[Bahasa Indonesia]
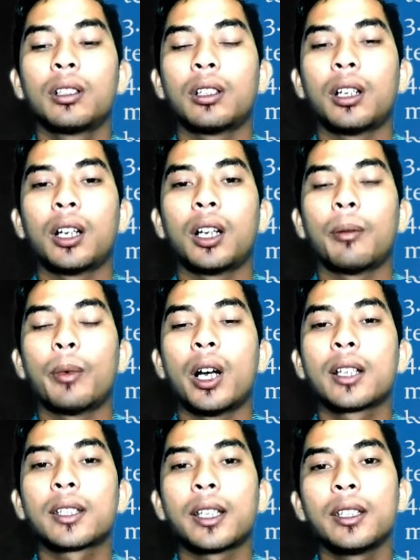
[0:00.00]
Ah,
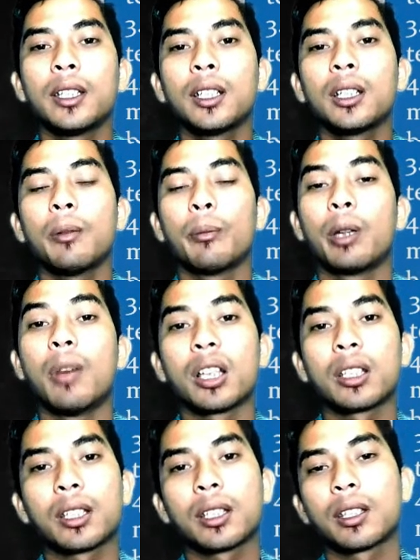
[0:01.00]
bahasanya
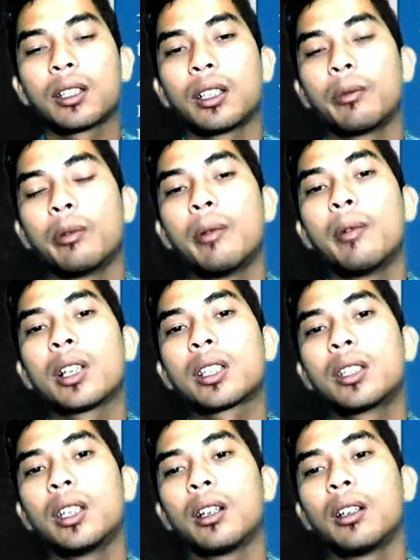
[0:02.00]
bebas, lebih bebas
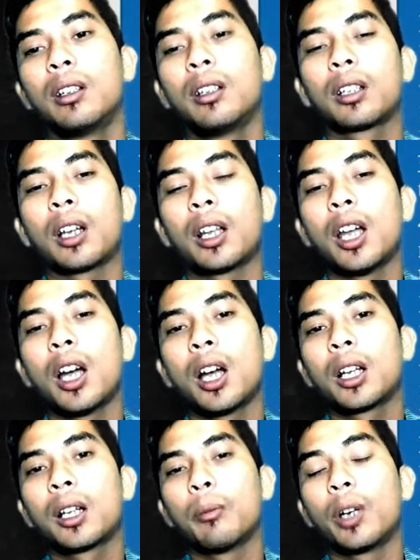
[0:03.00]
dia.
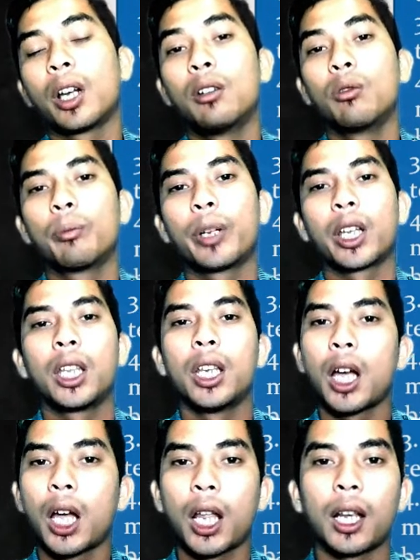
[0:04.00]
Kadang mengandung
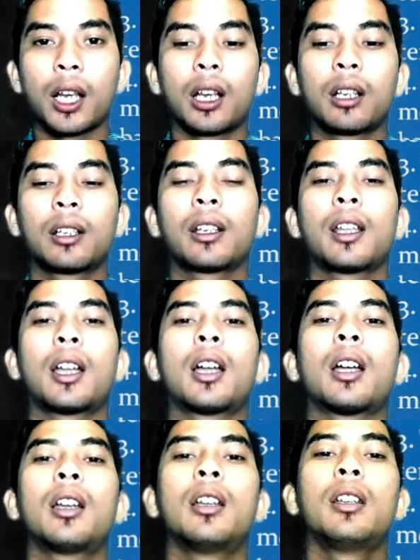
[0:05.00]
penghinaan. Nah,
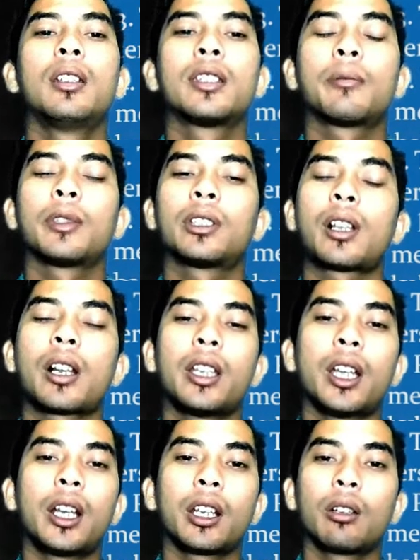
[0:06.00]
sementara di
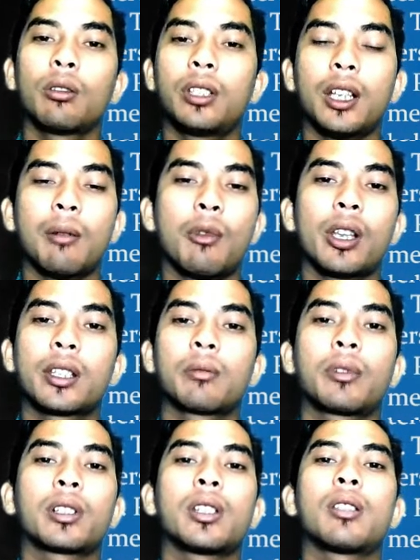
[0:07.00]
anekdot tidak boleh
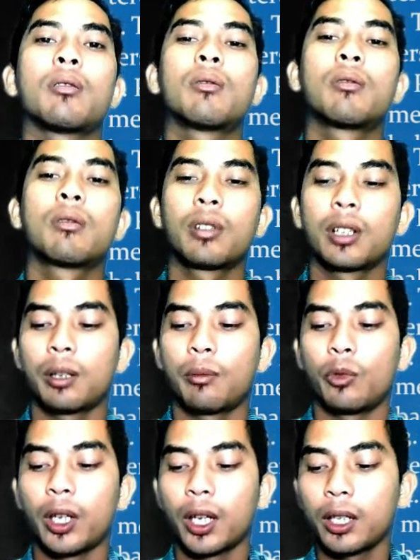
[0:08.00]
seperti itu.
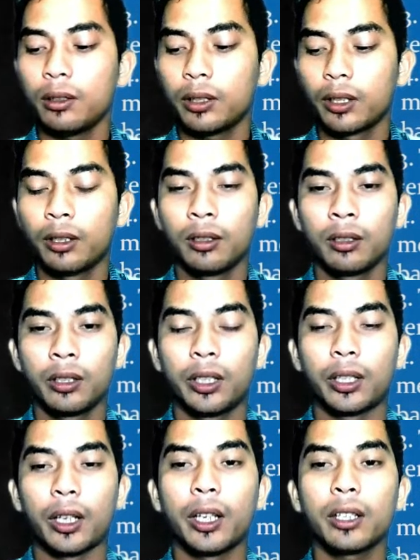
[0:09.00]
Kemudian
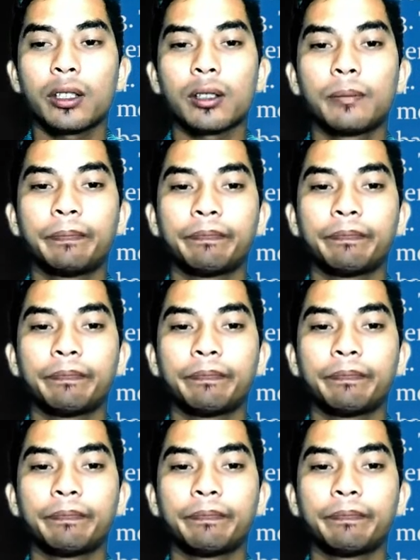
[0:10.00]
kita next.